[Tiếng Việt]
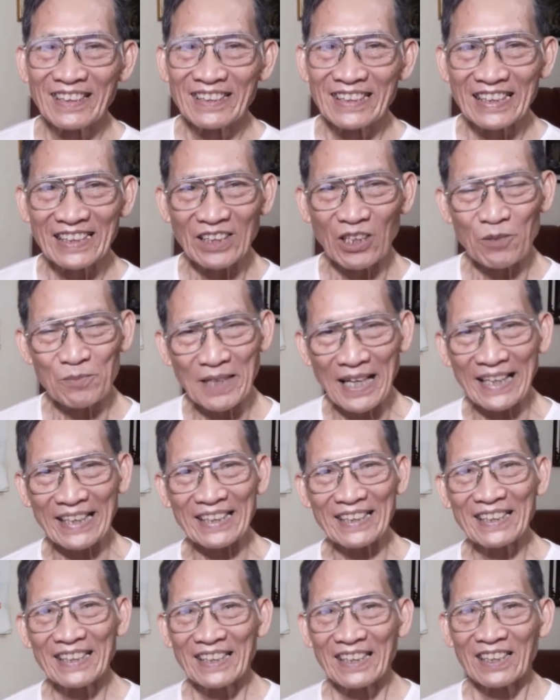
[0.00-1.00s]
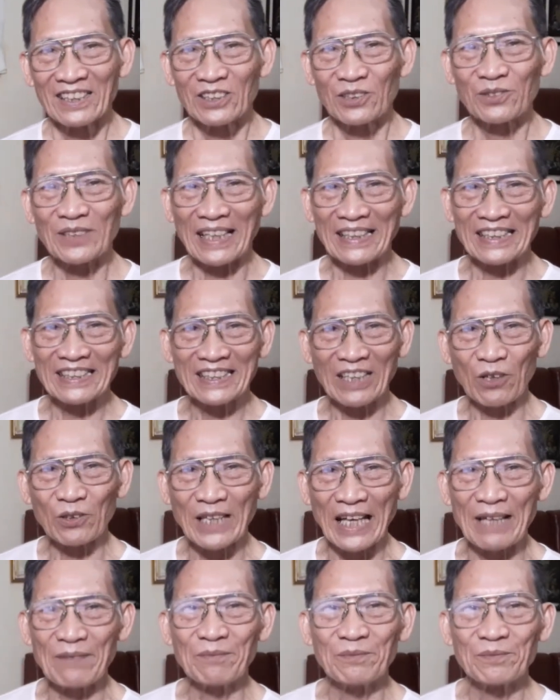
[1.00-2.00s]
thế thì hôm nay chúng ta đi sâu
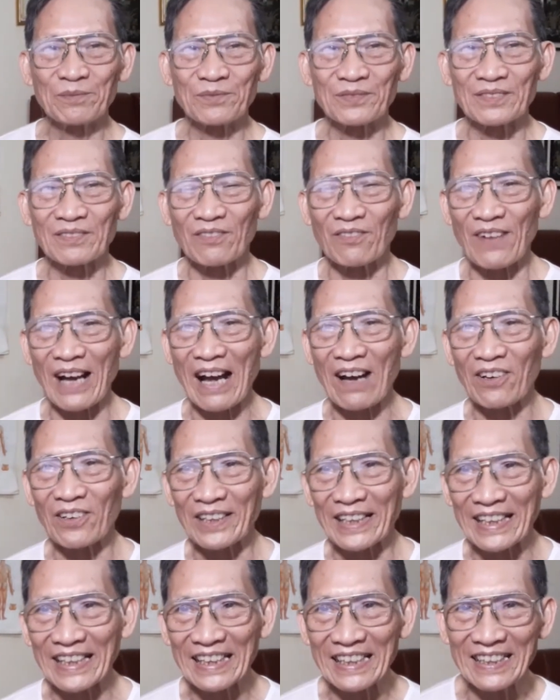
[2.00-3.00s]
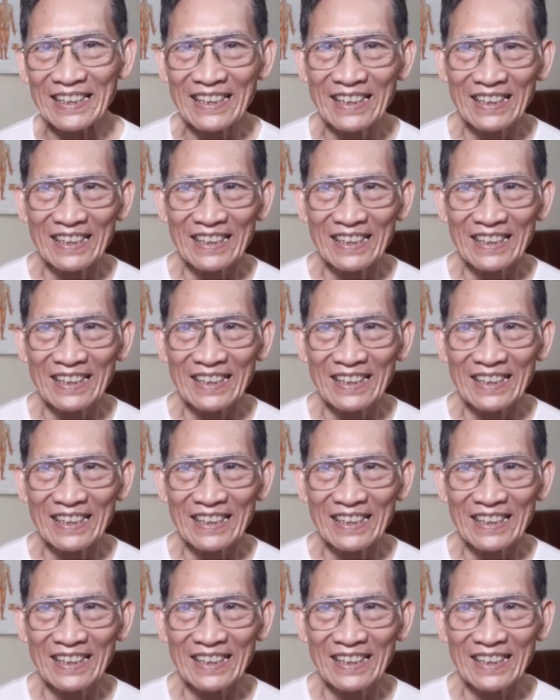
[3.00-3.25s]
thêm vào cái